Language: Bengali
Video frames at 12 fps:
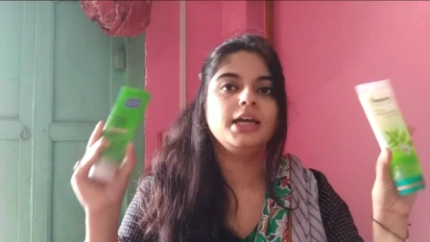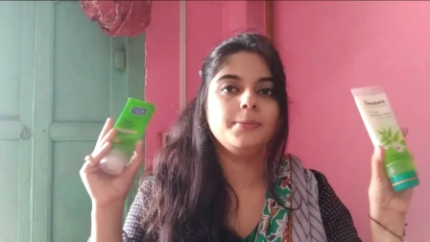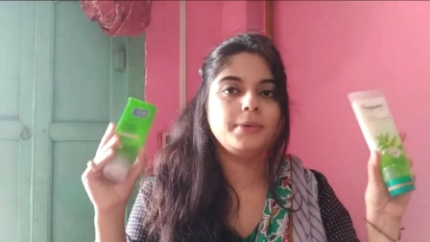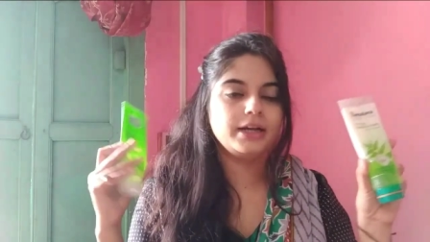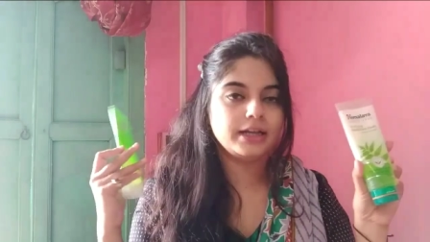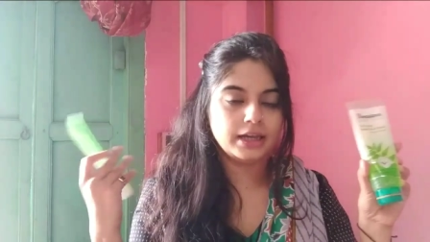
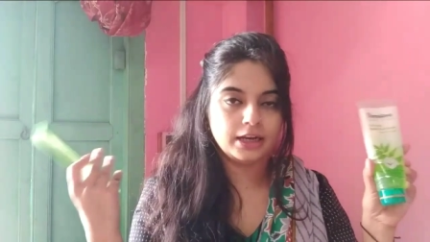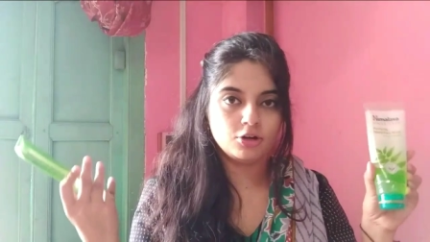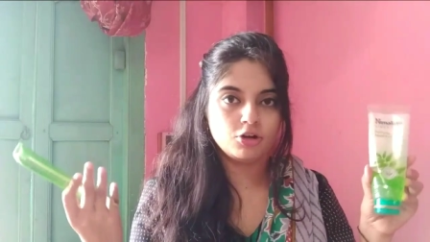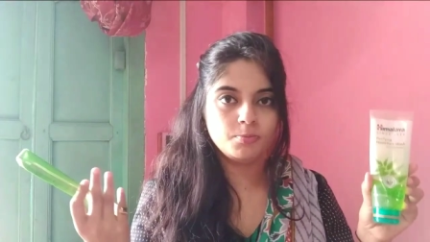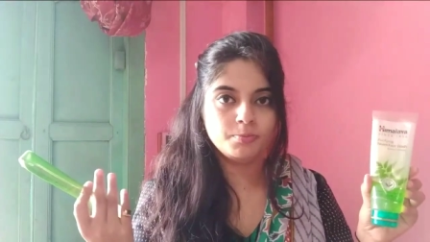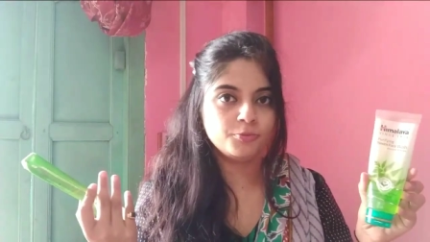এবার
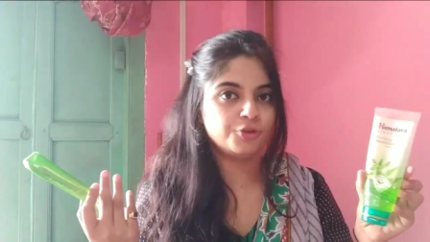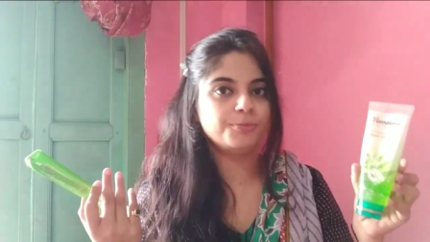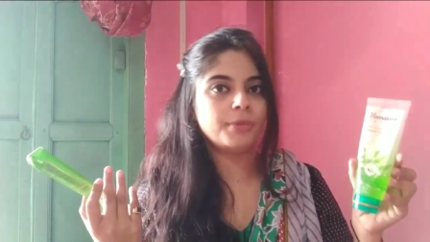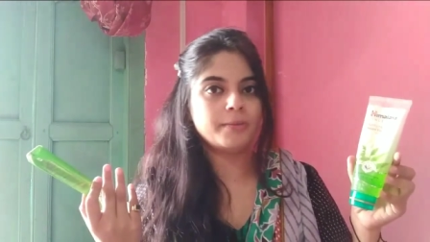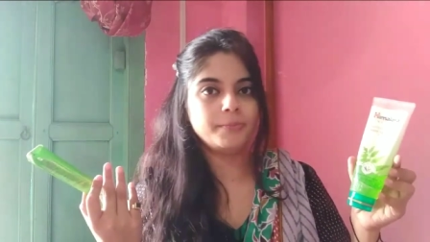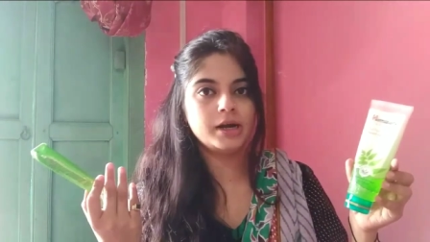এরকম কোনো
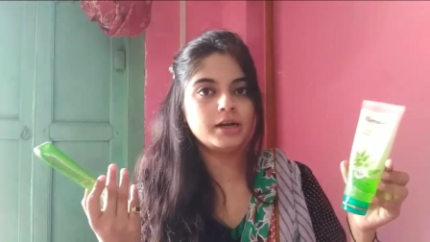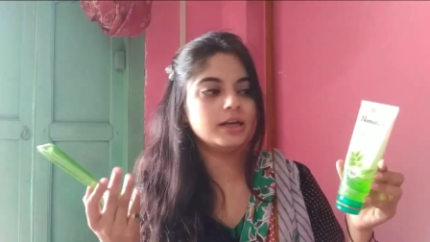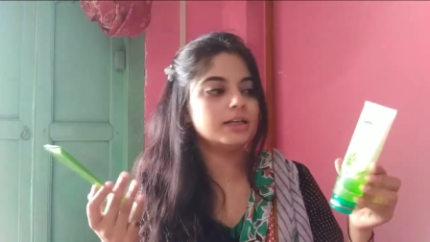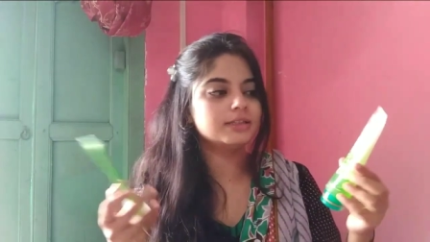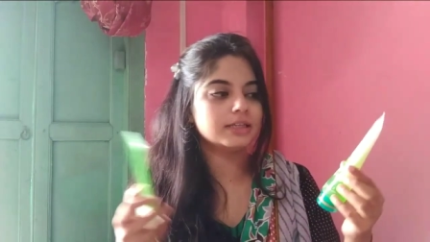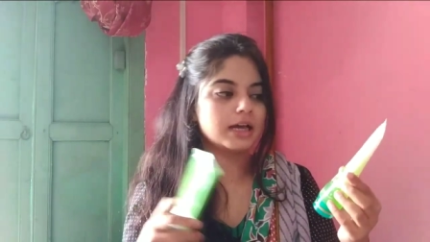ব্যাপার
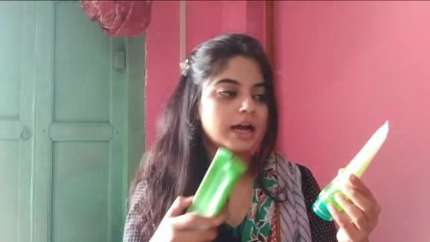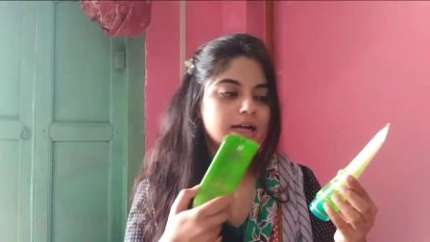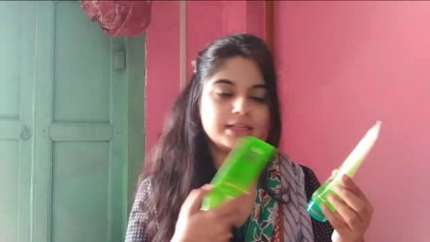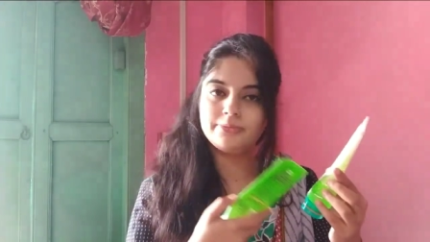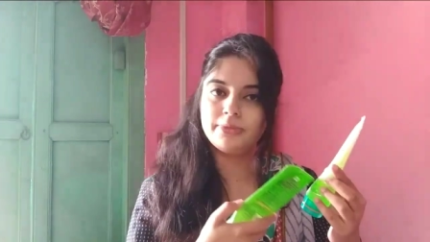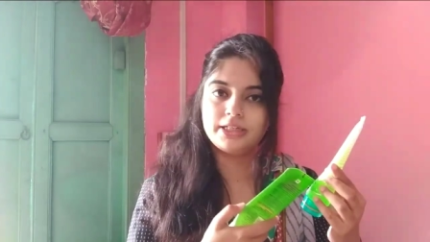নেই যে
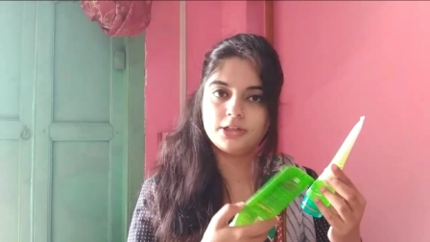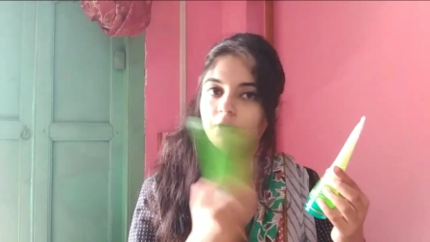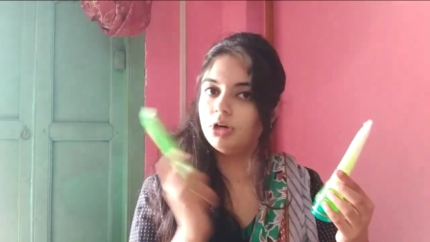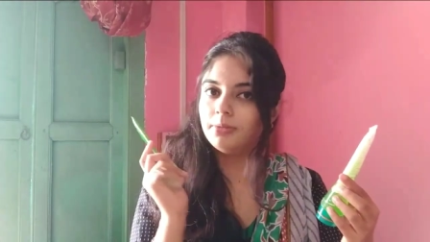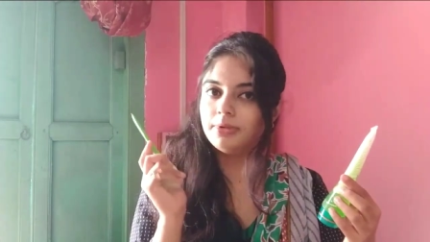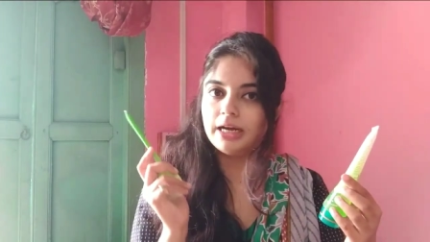আজ আমি এটা
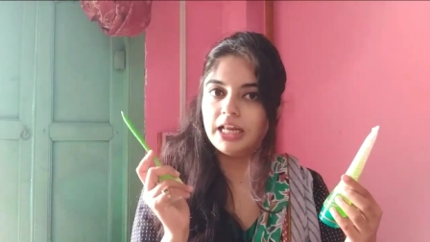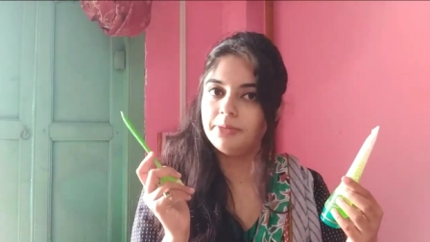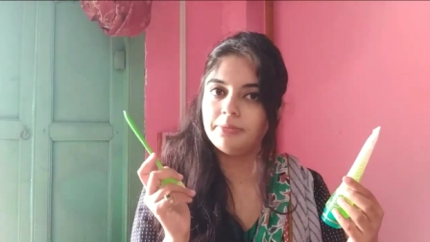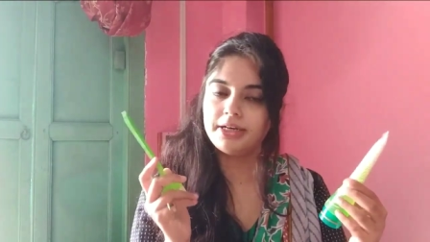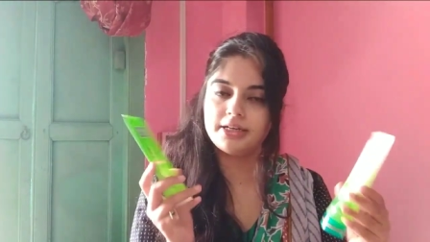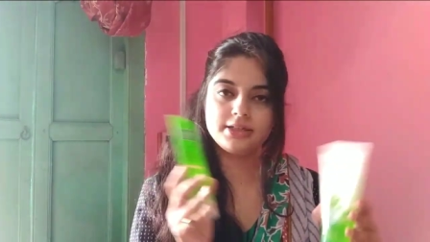করলাম কাল
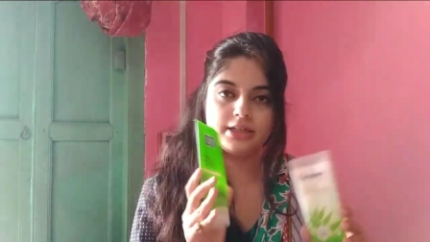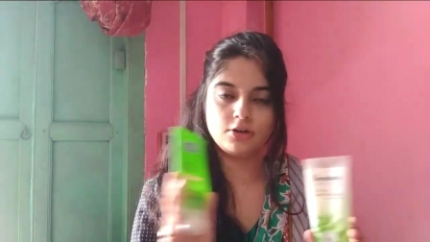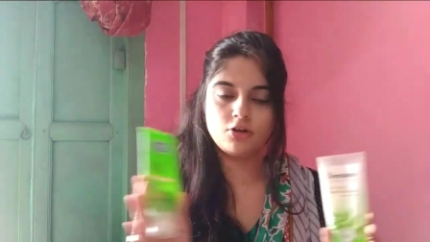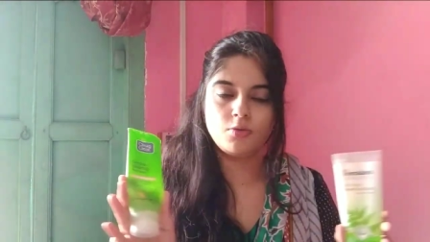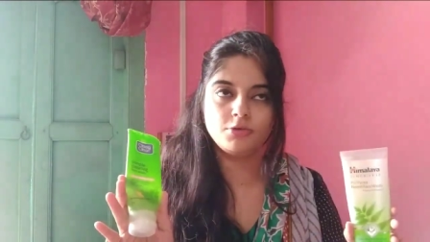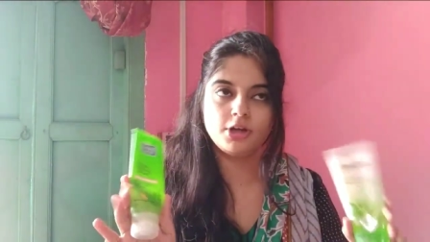আমি এটা
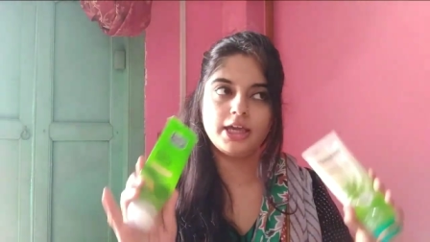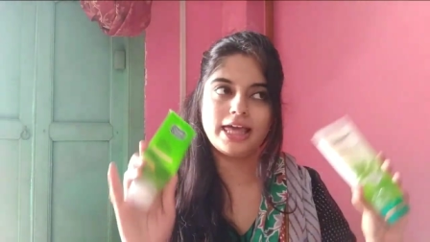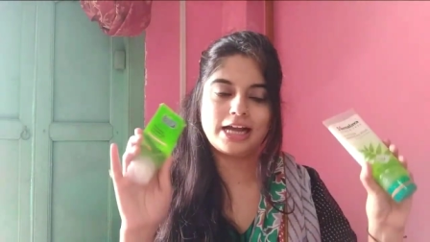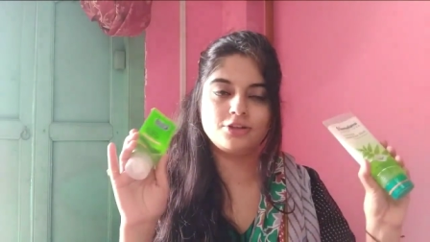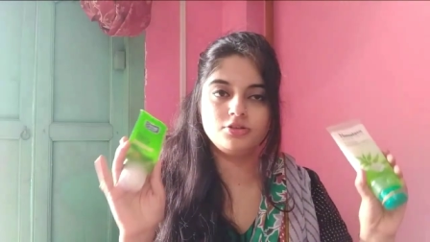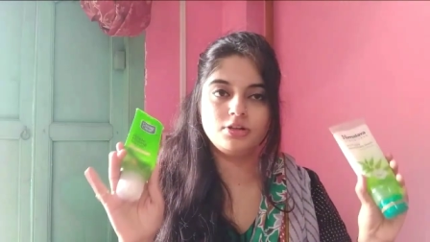সেরকম নয়
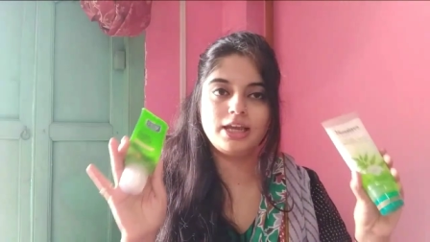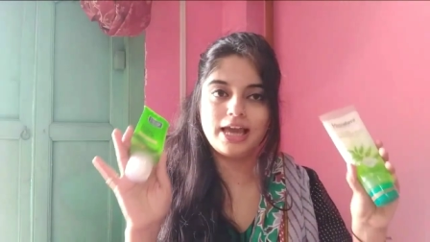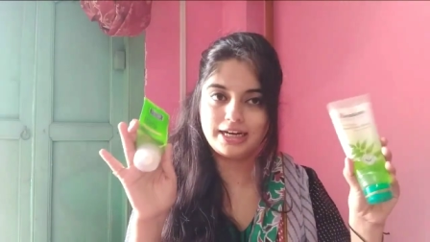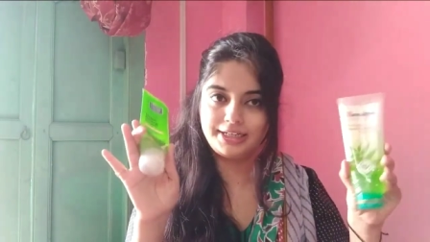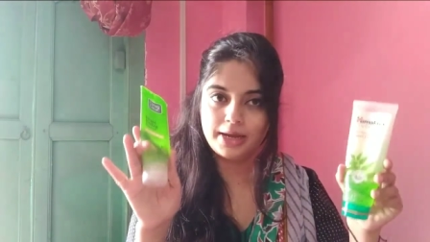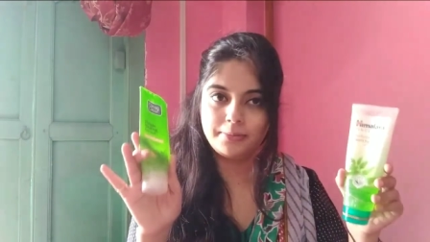অ্যাকচুয়ালি
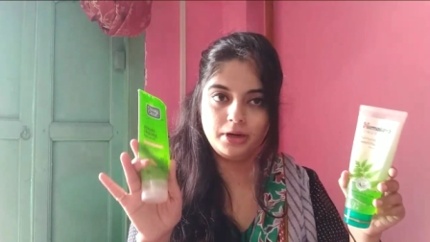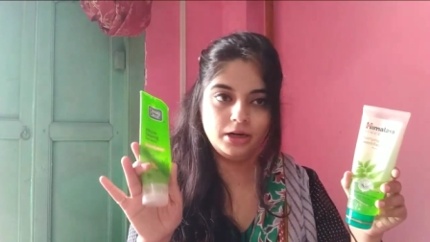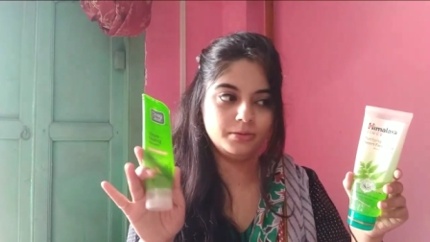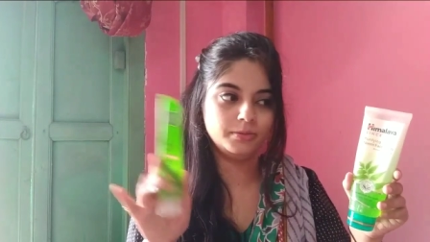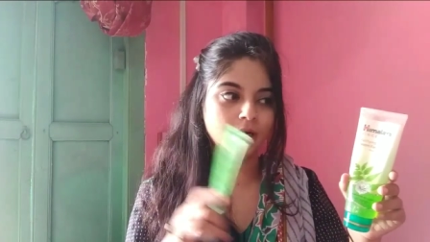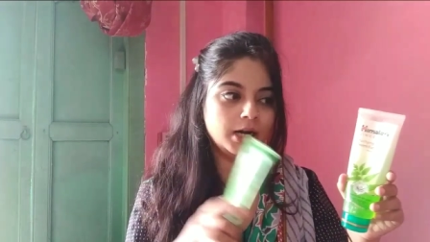একটা আমার